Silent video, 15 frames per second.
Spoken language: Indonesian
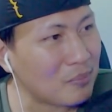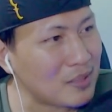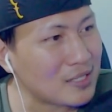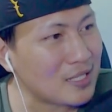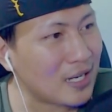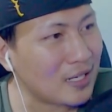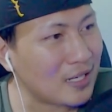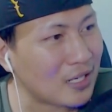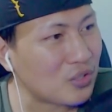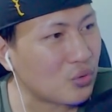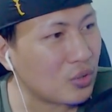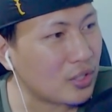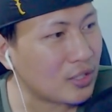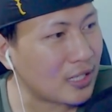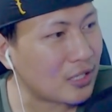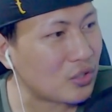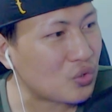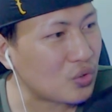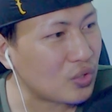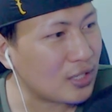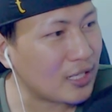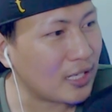pasti ada
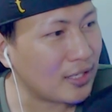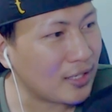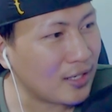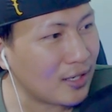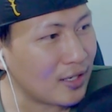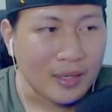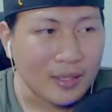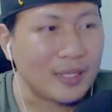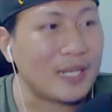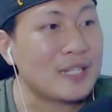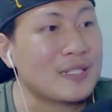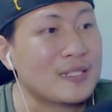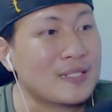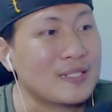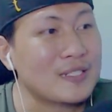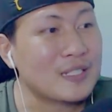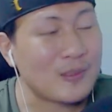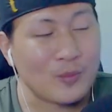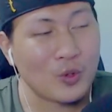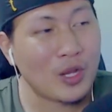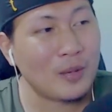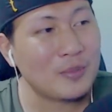kesulitan-kesulitannya dan
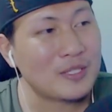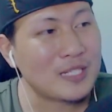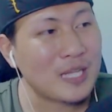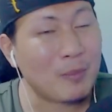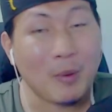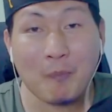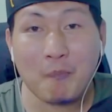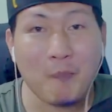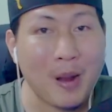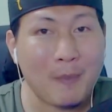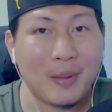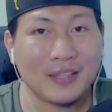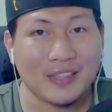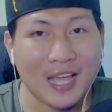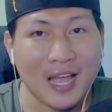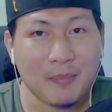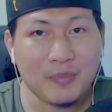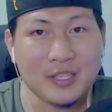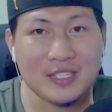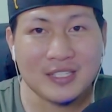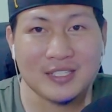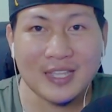semoga bisa membabat
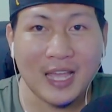habis